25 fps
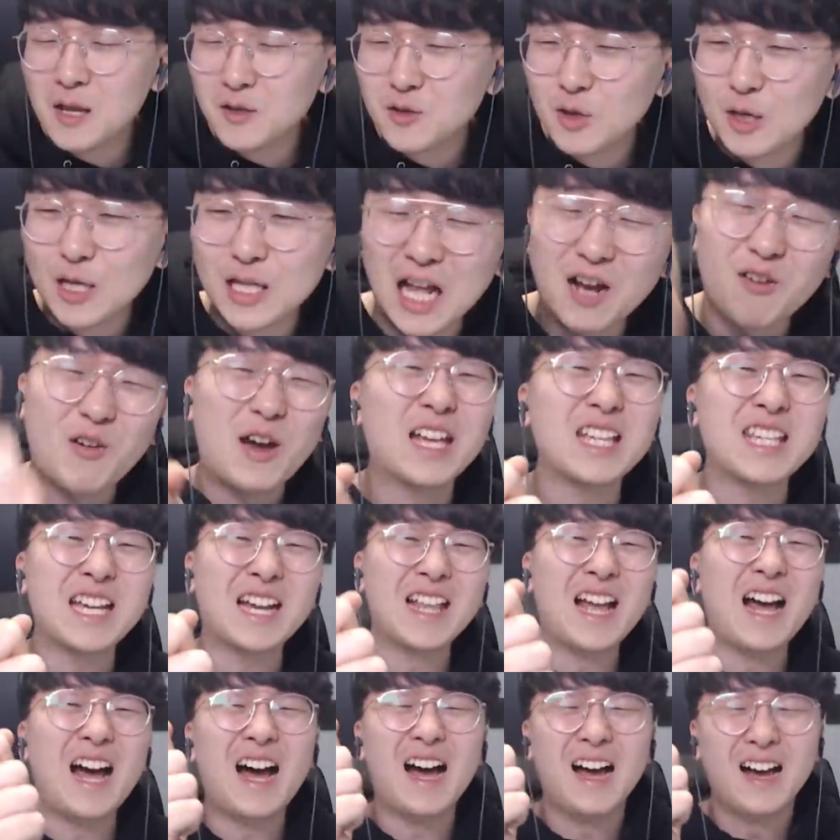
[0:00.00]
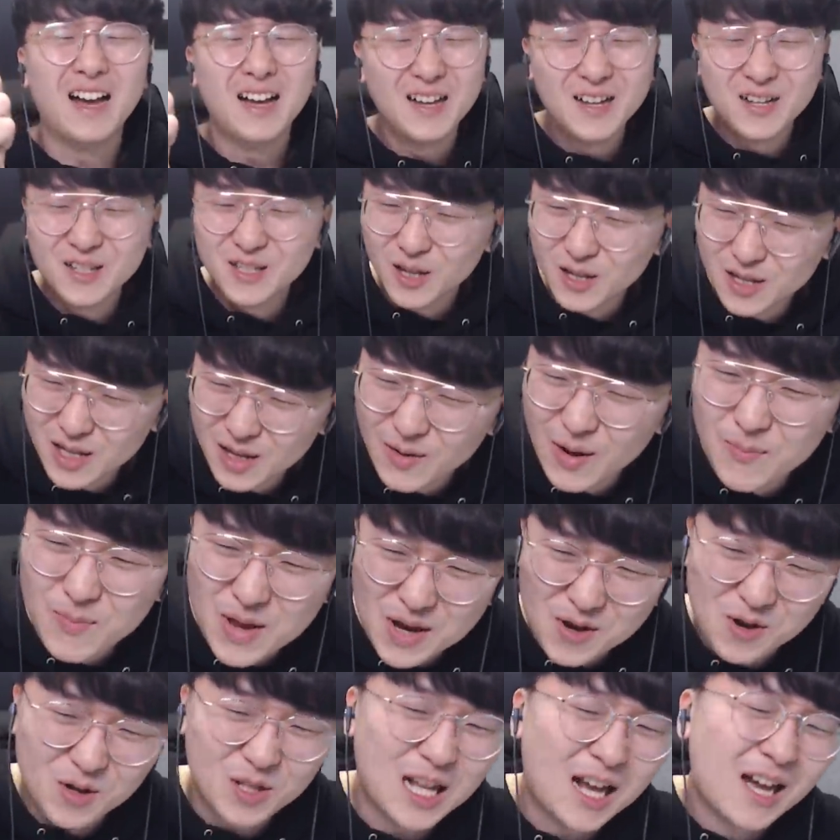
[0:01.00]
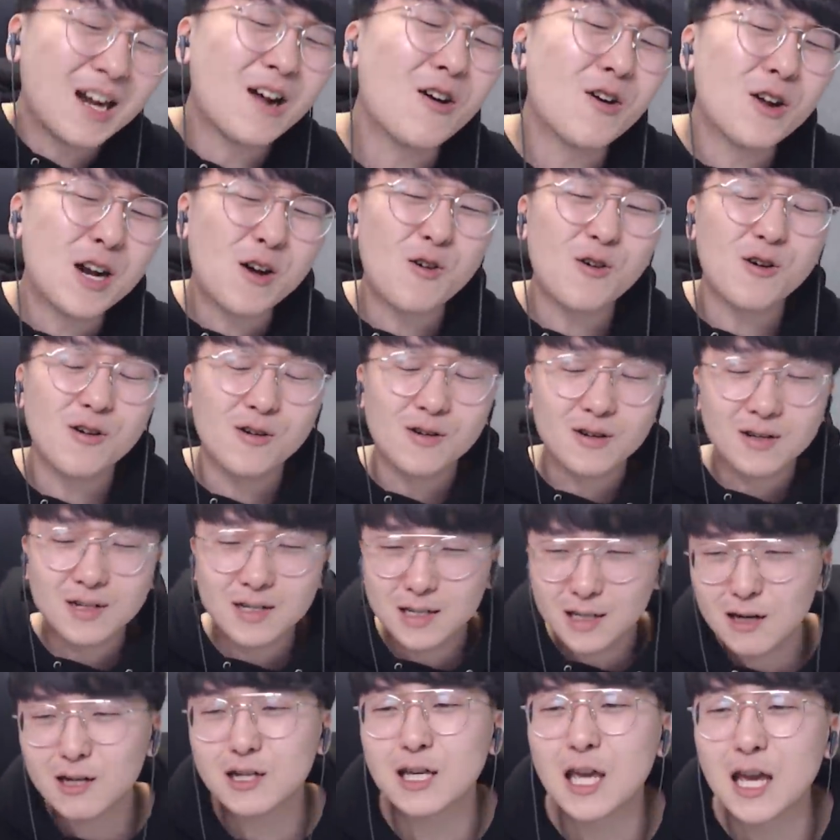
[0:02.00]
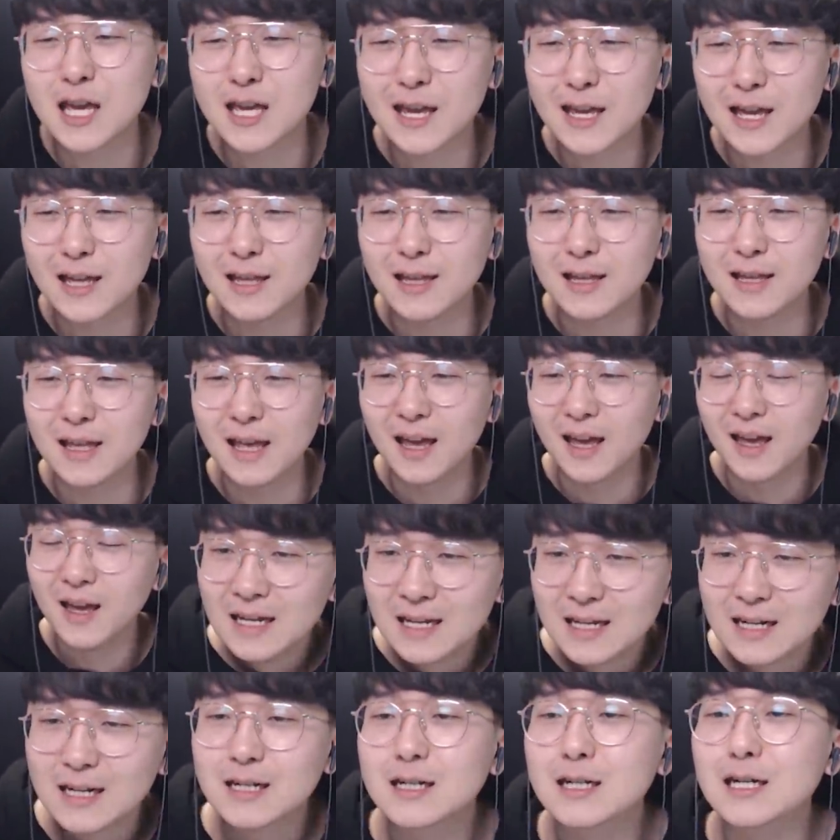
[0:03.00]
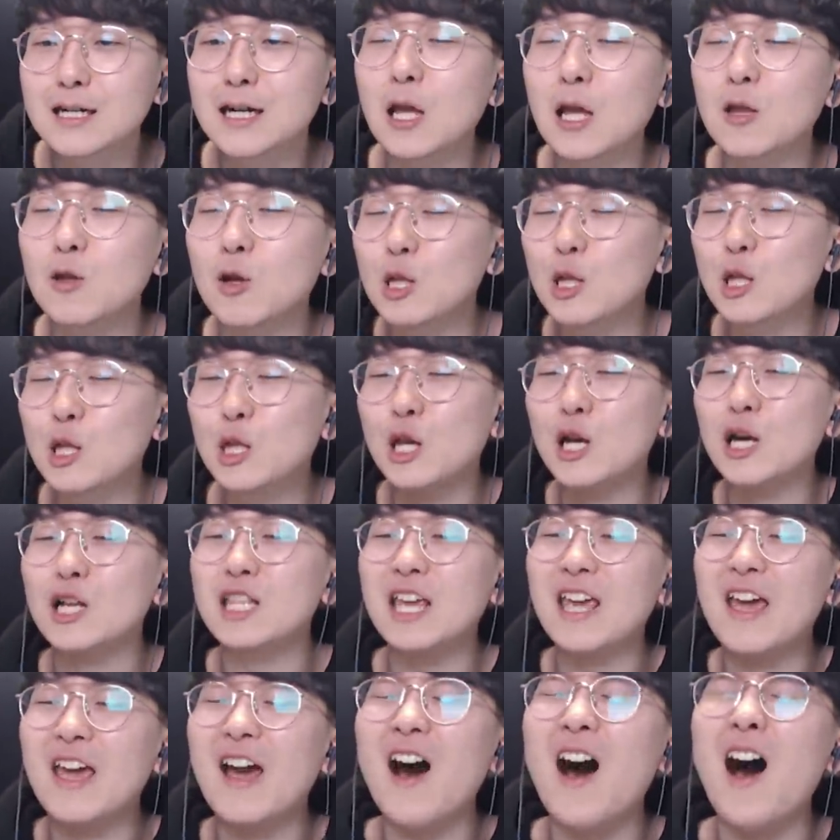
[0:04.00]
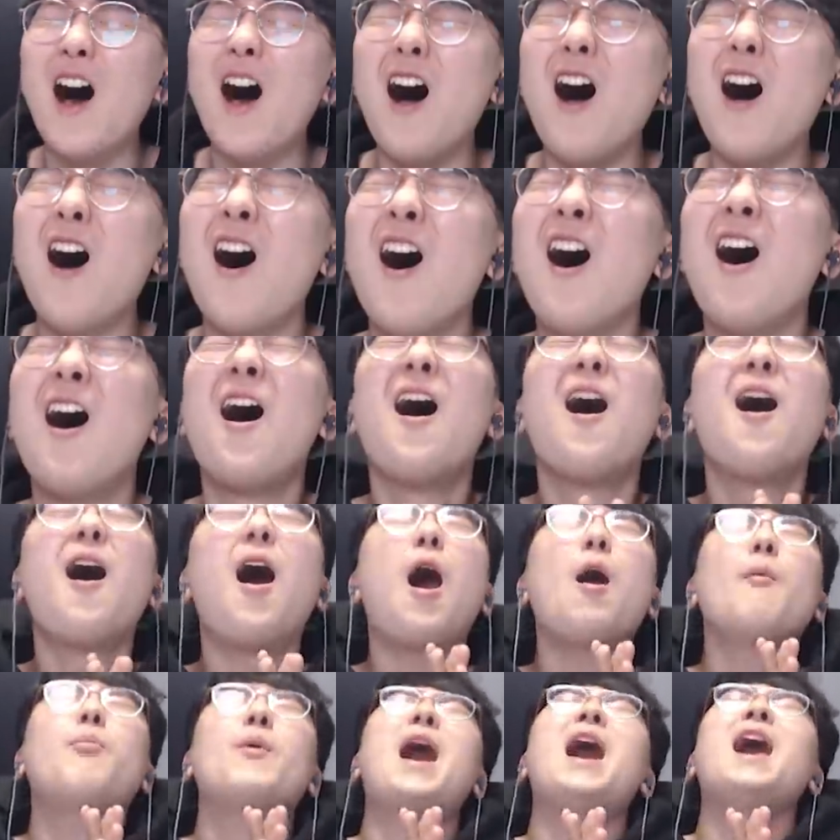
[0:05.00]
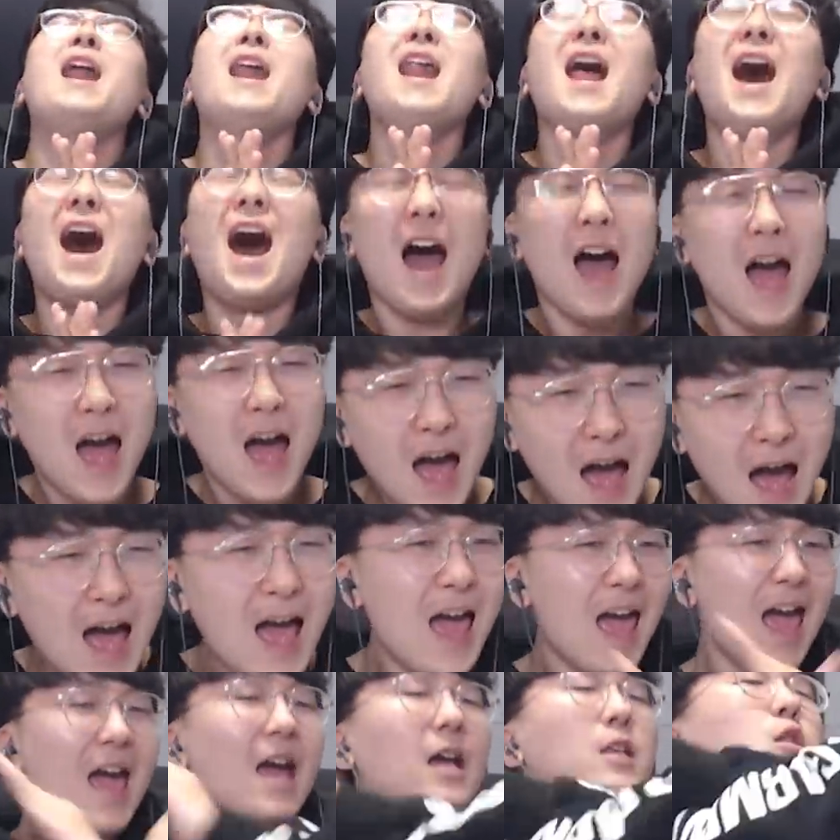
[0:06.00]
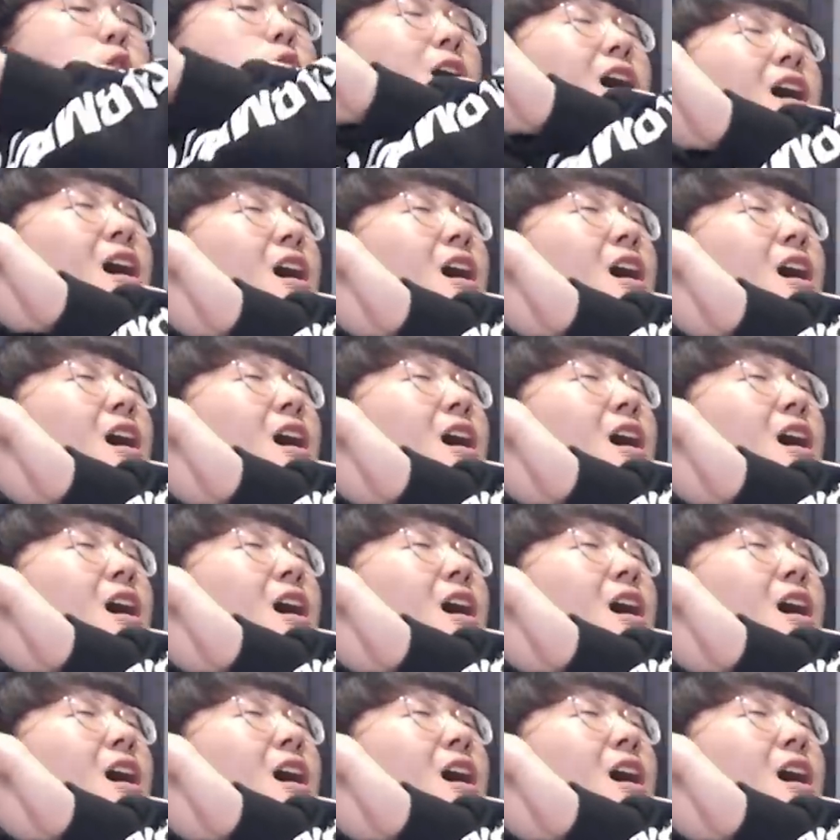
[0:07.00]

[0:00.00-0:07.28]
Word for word: 수 있다고 했잖아 선생님을 믿고 따라오라고 그렇게 얘기했는데 그래도 드디어 아 발라 아엑스